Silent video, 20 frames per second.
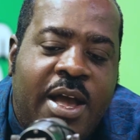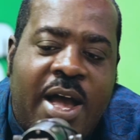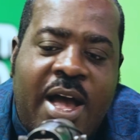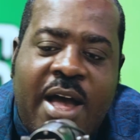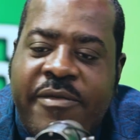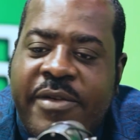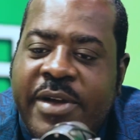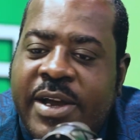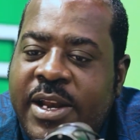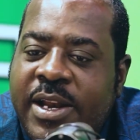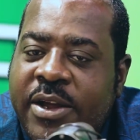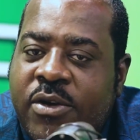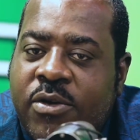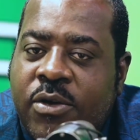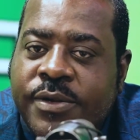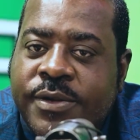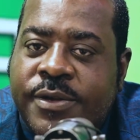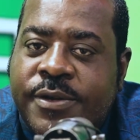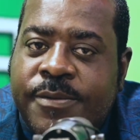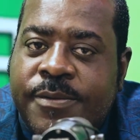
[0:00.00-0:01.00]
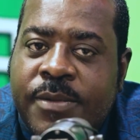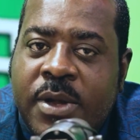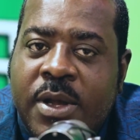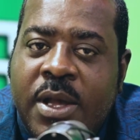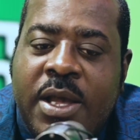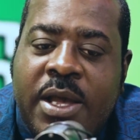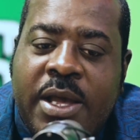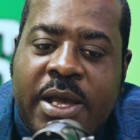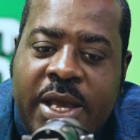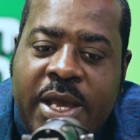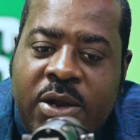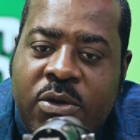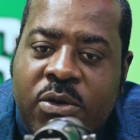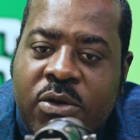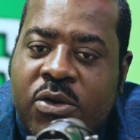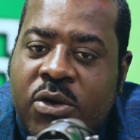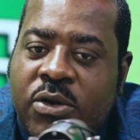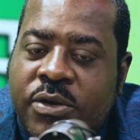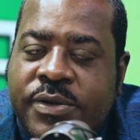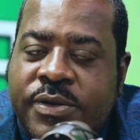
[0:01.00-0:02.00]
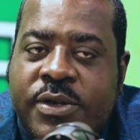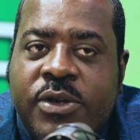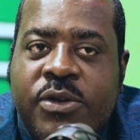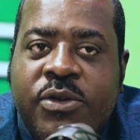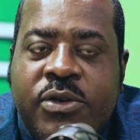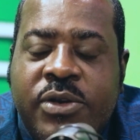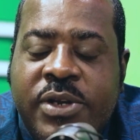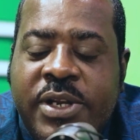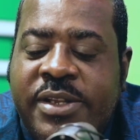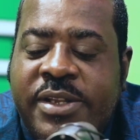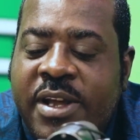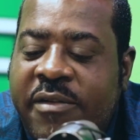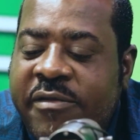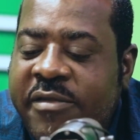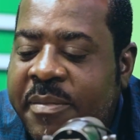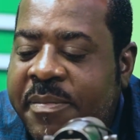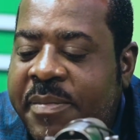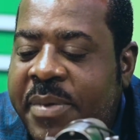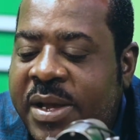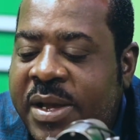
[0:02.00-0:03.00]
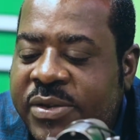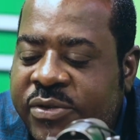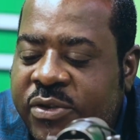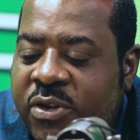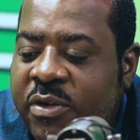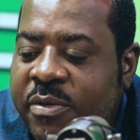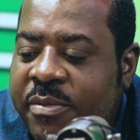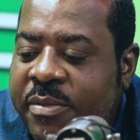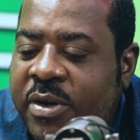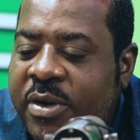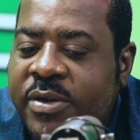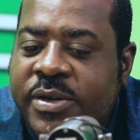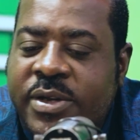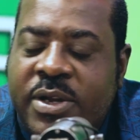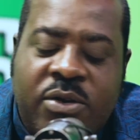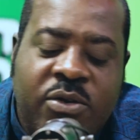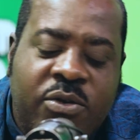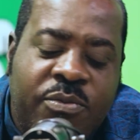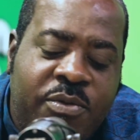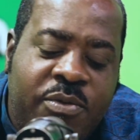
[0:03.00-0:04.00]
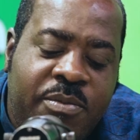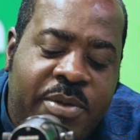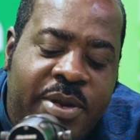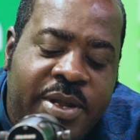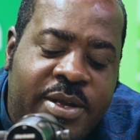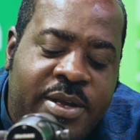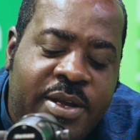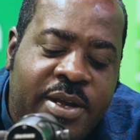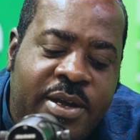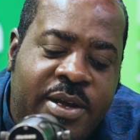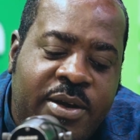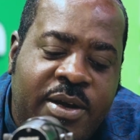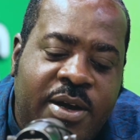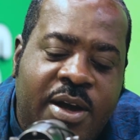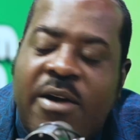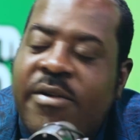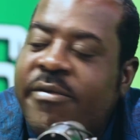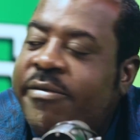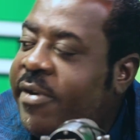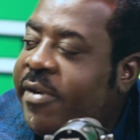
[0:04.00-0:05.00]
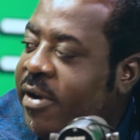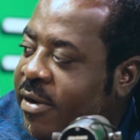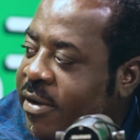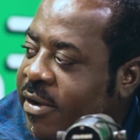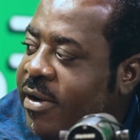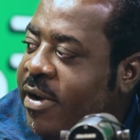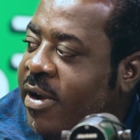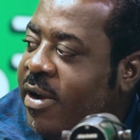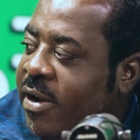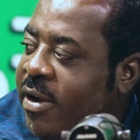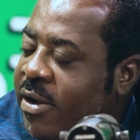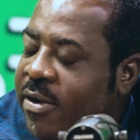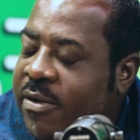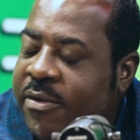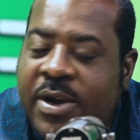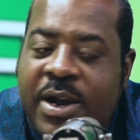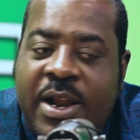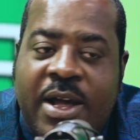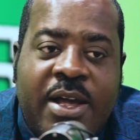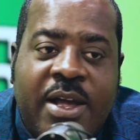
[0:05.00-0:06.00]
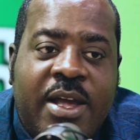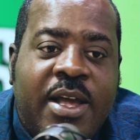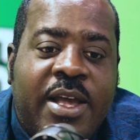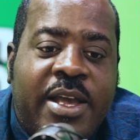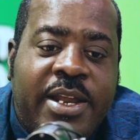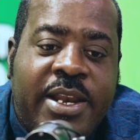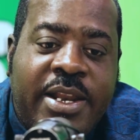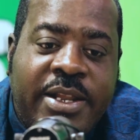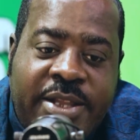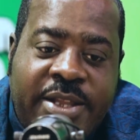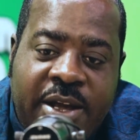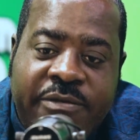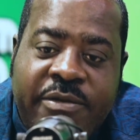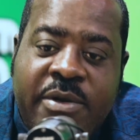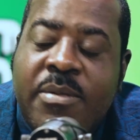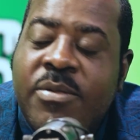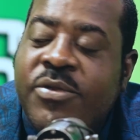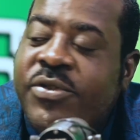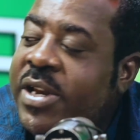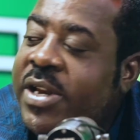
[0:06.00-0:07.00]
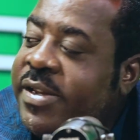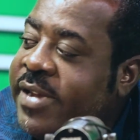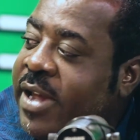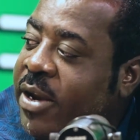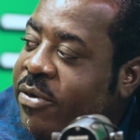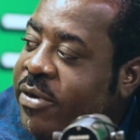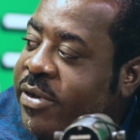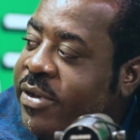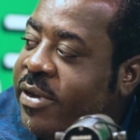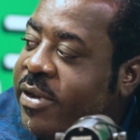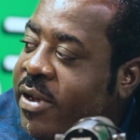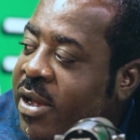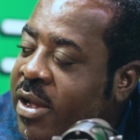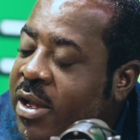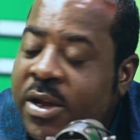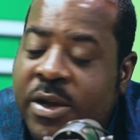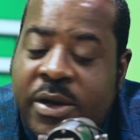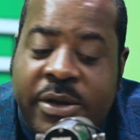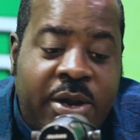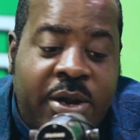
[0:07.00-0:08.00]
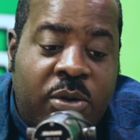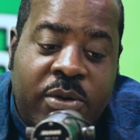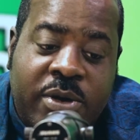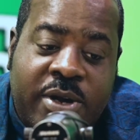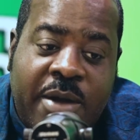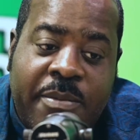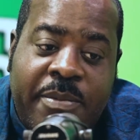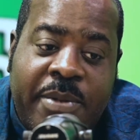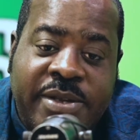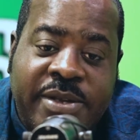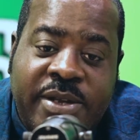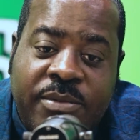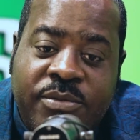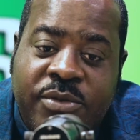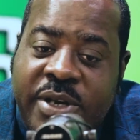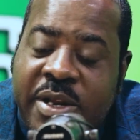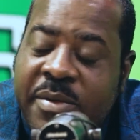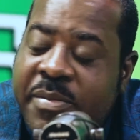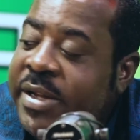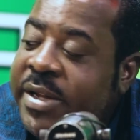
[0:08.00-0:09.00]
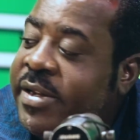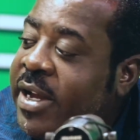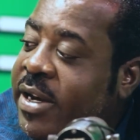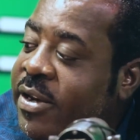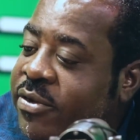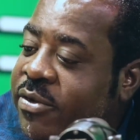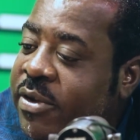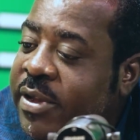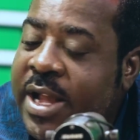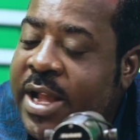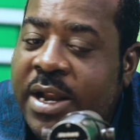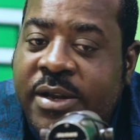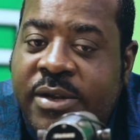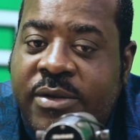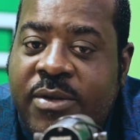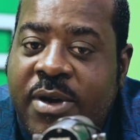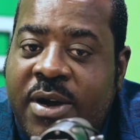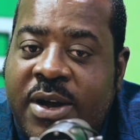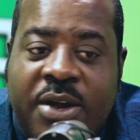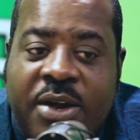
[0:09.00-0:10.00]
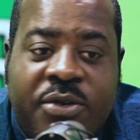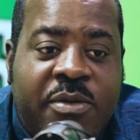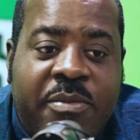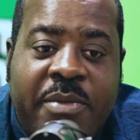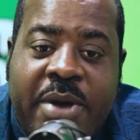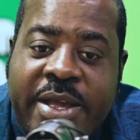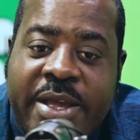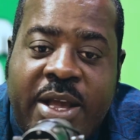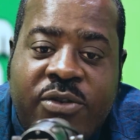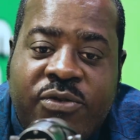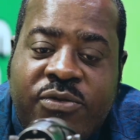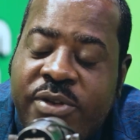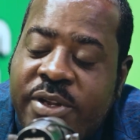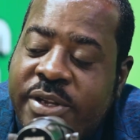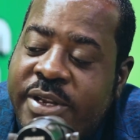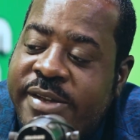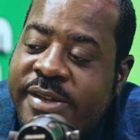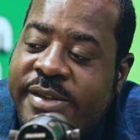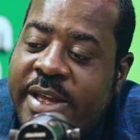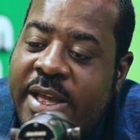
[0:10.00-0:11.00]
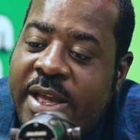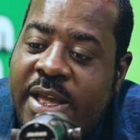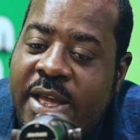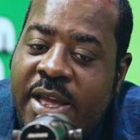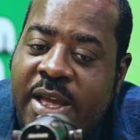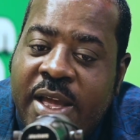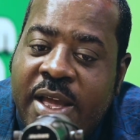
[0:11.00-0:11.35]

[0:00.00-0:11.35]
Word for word: avec les contes et le conte n'intervient pas seulement dans le public euh, enfant. Hein, voilà. Il intervient même chez les adultes. Dans le cas, par exemple, du débat traditionnel, dans cas de mariage ou de décès,